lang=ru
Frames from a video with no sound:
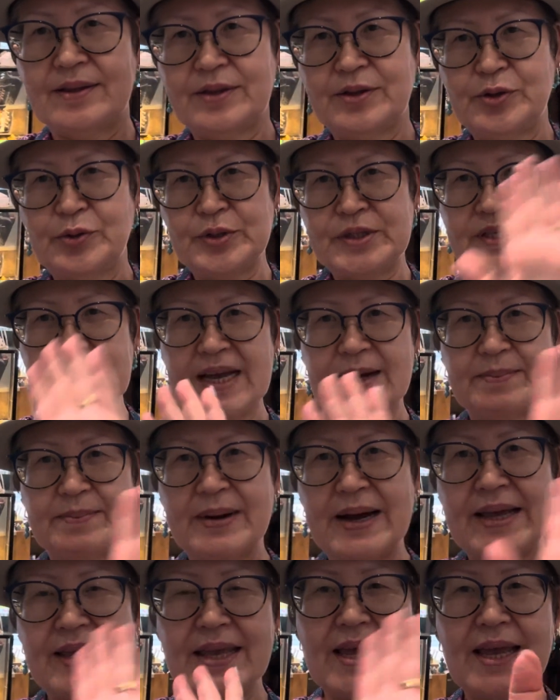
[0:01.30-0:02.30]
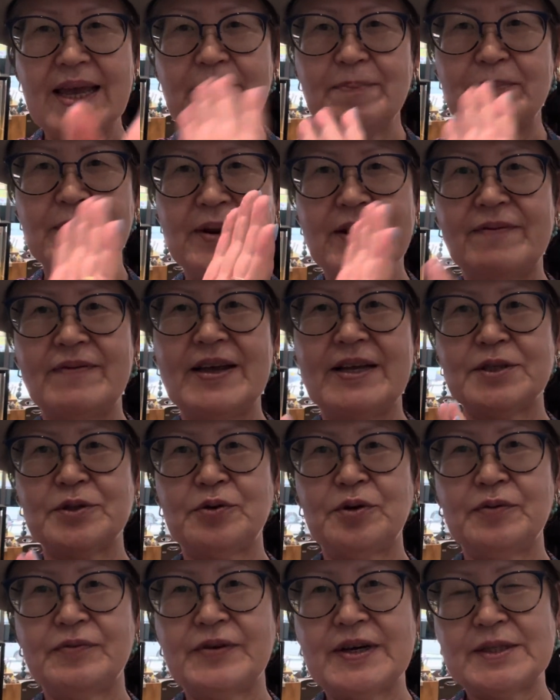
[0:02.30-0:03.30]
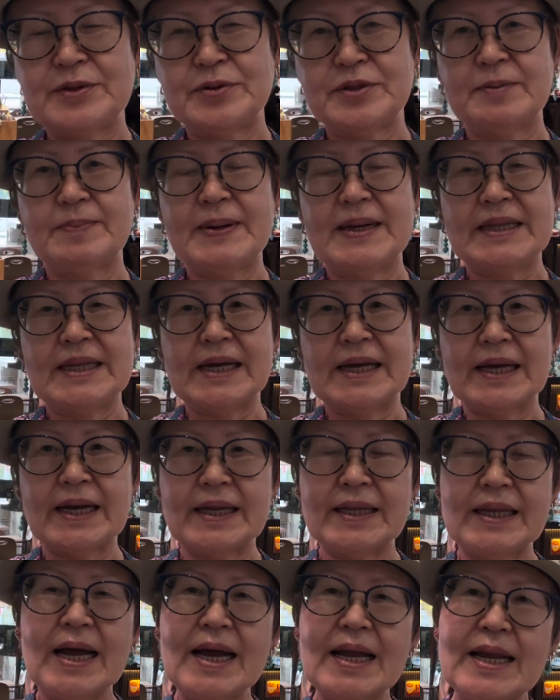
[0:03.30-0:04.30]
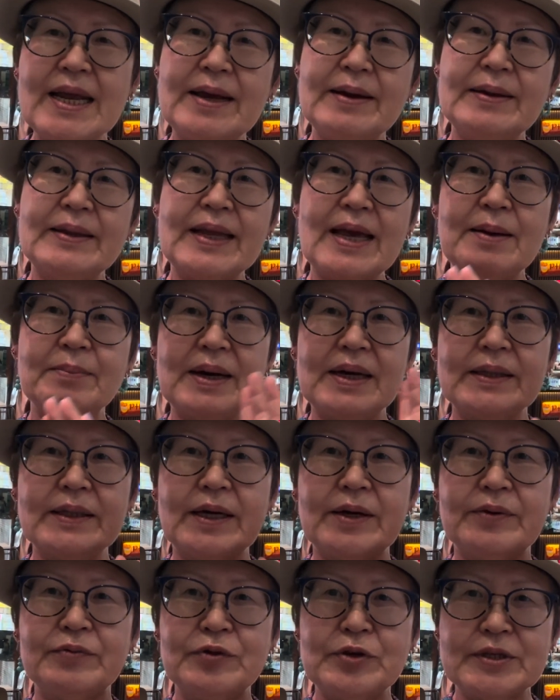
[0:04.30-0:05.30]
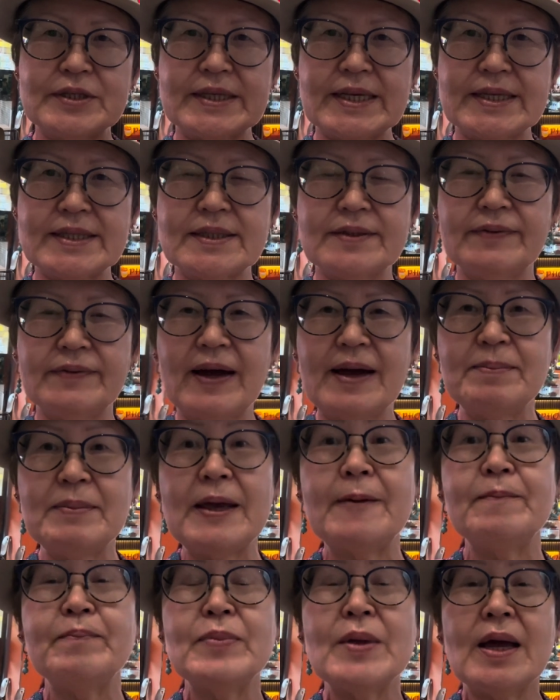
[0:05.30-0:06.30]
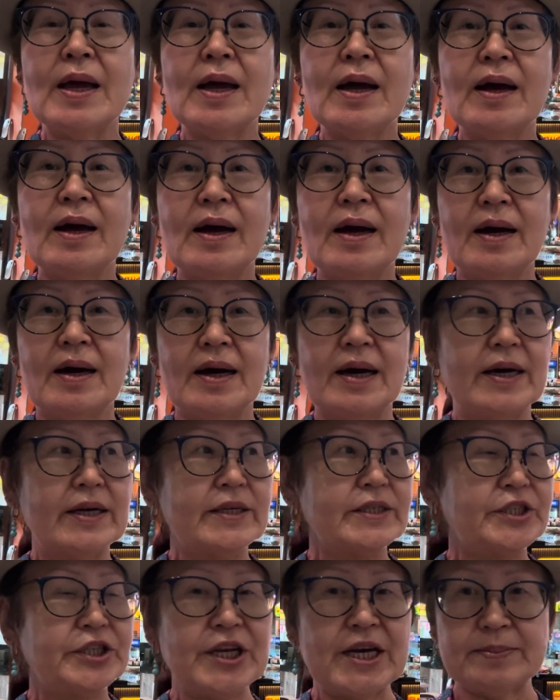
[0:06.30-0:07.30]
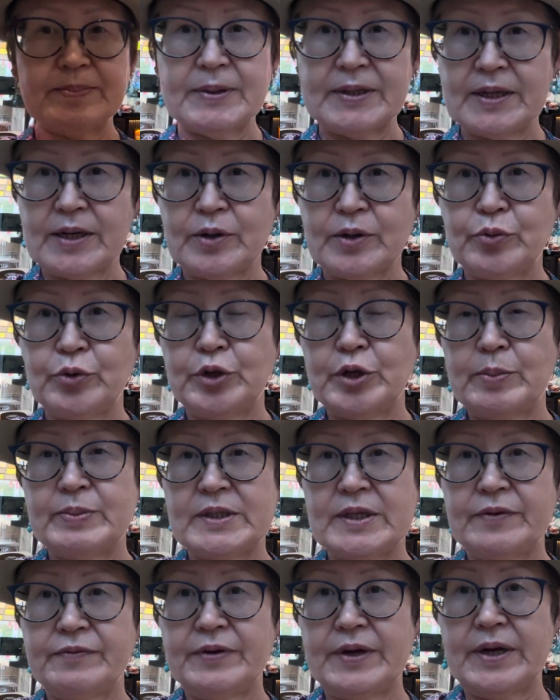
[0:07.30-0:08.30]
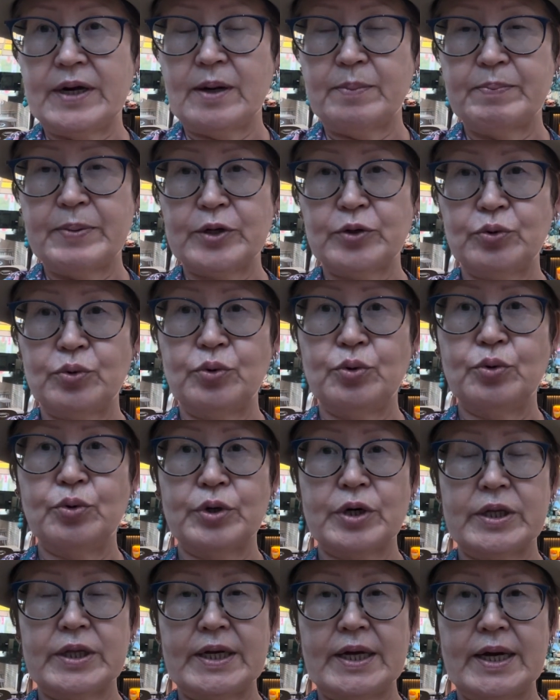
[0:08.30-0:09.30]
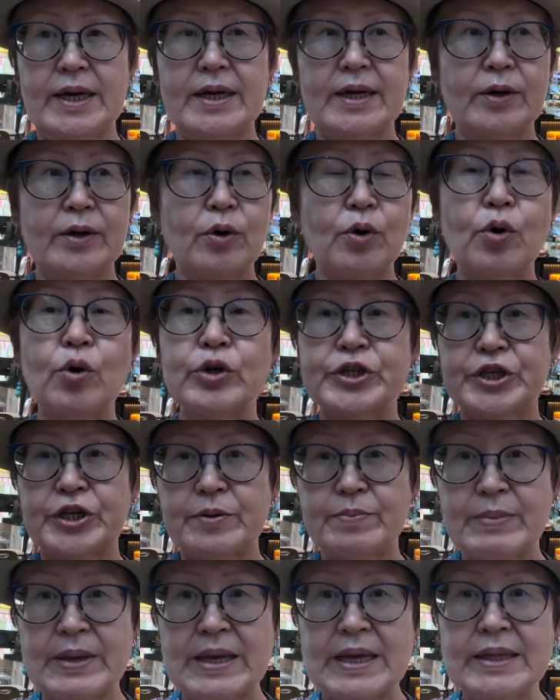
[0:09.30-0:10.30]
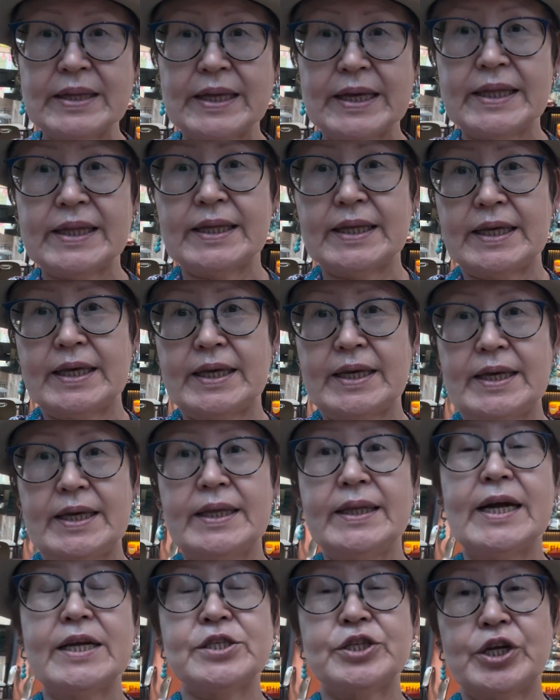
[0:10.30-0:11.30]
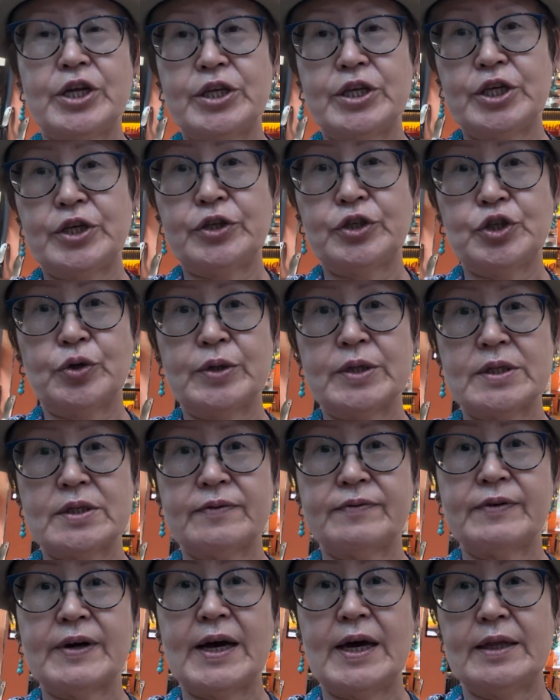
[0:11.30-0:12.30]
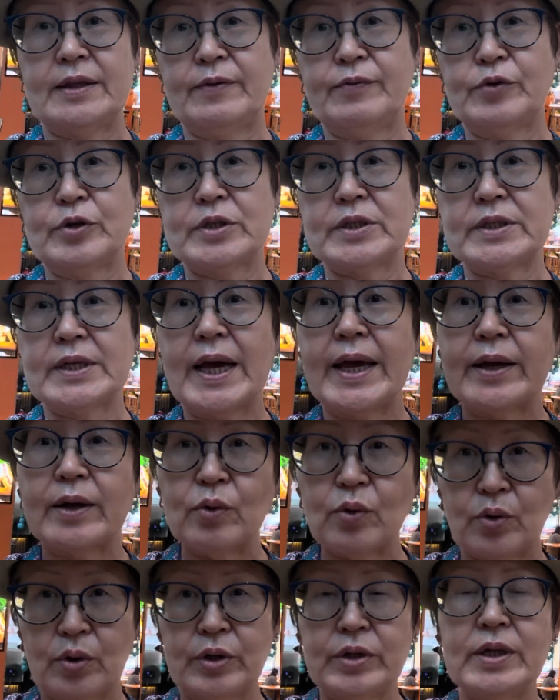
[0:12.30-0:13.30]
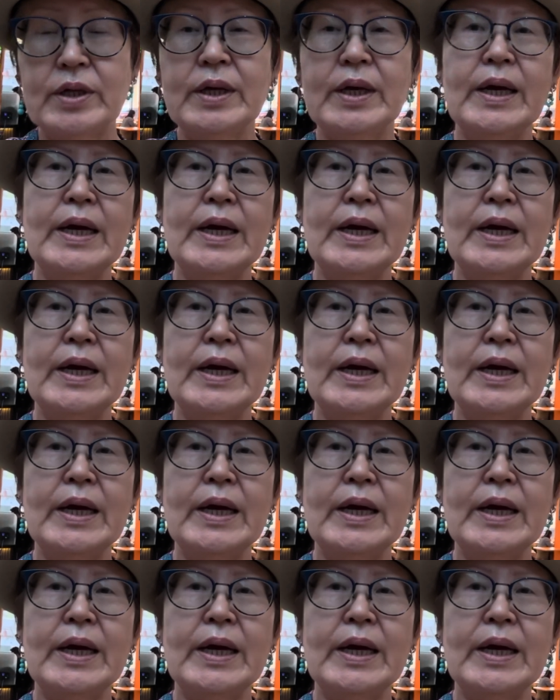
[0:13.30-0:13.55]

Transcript: Друзья мои, приветствую вас у себя на канале Найманка USA с вами. А, сейчас мы находимся в аэропорту города Хошимин, иначе они еще называют его Сайгон.